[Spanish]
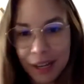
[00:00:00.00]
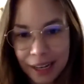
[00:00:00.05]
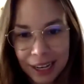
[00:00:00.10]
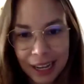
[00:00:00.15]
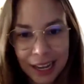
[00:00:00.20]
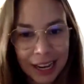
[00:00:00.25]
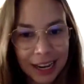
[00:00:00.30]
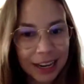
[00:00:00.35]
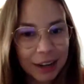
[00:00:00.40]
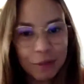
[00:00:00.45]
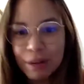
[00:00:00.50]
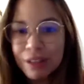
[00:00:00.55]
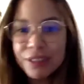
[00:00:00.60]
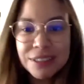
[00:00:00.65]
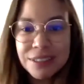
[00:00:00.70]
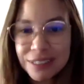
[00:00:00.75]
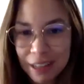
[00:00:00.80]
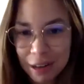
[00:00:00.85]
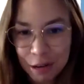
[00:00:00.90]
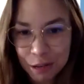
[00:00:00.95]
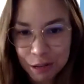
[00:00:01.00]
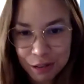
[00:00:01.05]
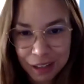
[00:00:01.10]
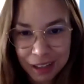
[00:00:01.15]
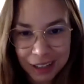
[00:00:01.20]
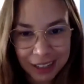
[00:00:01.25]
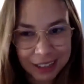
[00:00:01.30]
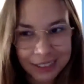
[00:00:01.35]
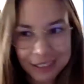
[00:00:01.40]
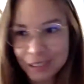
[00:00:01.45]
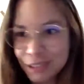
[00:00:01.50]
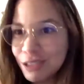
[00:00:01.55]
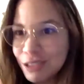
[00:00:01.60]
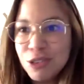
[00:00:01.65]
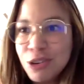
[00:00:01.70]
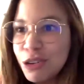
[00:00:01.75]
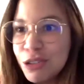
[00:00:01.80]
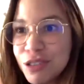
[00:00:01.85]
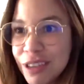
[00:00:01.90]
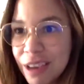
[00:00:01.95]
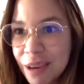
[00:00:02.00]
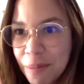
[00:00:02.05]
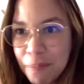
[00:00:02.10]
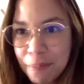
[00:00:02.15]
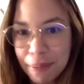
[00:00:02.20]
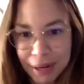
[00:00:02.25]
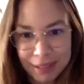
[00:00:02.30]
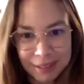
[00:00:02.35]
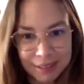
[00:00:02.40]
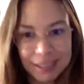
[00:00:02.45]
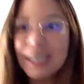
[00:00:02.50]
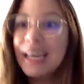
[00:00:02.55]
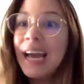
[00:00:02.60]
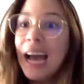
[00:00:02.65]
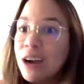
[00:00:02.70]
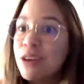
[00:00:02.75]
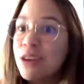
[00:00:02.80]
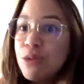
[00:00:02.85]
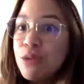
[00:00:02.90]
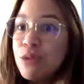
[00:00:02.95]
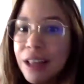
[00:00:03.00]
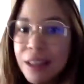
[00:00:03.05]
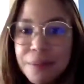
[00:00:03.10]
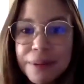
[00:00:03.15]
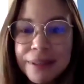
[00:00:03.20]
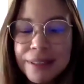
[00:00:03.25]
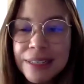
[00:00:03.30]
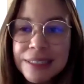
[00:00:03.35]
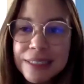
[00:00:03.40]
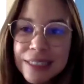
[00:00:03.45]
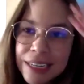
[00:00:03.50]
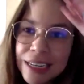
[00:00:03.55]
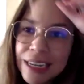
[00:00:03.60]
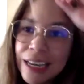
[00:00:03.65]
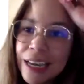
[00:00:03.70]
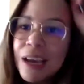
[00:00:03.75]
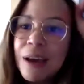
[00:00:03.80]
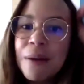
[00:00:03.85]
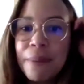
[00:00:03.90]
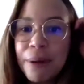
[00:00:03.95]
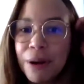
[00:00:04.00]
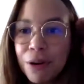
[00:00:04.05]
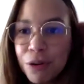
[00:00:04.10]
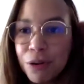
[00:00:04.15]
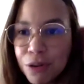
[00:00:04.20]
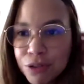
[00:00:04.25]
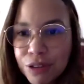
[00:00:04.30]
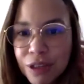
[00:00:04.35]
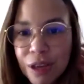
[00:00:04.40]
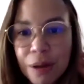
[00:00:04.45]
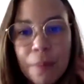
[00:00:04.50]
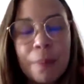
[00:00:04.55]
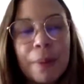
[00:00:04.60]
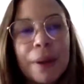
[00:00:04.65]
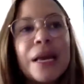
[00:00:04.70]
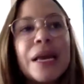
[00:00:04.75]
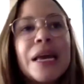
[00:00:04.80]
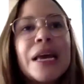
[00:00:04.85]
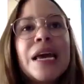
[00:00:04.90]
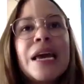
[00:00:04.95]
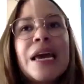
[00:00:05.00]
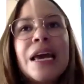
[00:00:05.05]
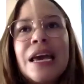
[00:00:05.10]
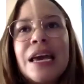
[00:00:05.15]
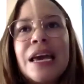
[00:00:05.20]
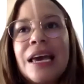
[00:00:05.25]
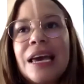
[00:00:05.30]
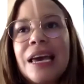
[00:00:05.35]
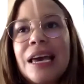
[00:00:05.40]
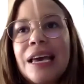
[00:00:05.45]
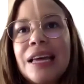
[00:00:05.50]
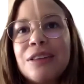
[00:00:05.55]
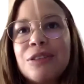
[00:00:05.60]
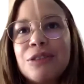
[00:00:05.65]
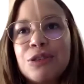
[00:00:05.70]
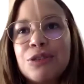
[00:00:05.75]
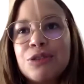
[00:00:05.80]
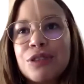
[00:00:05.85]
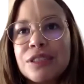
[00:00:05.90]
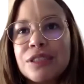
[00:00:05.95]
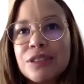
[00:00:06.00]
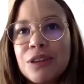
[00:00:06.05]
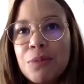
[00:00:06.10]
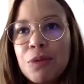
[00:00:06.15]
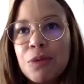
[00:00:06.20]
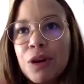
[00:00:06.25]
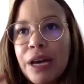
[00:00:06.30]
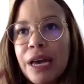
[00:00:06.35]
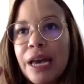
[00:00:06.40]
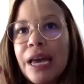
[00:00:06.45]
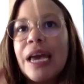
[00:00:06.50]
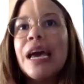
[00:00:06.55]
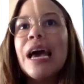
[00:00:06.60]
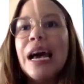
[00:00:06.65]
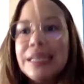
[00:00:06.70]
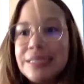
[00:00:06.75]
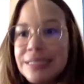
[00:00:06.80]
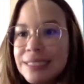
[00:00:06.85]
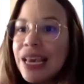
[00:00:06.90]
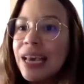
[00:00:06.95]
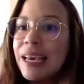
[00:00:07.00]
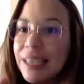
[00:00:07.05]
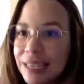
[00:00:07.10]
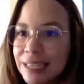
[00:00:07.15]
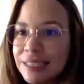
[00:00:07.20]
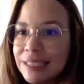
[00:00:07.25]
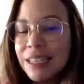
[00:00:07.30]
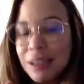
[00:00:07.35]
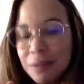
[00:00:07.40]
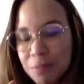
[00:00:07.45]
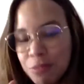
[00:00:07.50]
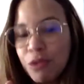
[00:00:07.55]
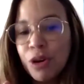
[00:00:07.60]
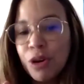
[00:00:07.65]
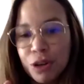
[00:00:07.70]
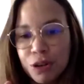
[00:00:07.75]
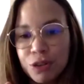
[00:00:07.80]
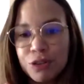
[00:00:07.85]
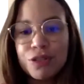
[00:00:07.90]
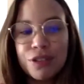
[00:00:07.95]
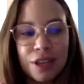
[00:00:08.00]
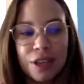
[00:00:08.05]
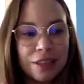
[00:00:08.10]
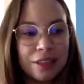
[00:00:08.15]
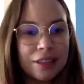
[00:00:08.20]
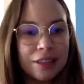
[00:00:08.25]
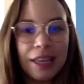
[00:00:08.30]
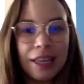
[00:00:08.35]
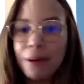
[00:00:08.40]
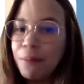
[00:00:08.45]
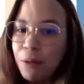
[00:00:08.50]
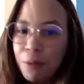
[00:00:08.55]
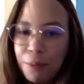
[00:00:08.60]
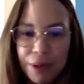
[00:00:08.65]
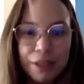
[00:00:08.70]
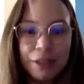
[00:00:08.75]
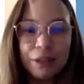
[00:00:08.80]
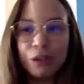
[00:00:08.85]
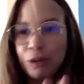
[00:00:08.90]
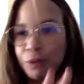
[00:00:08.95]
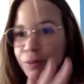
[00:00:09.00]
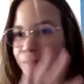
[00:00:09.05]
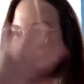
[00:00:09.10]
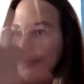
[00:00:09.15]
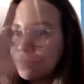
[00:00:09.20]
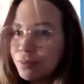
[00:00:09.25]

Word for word: real no existen los cierres, no siempre, ¿sí? Algunas veces sí, pero no siempre. Eh, entonces, como que si hay que ser muy consciente de momento.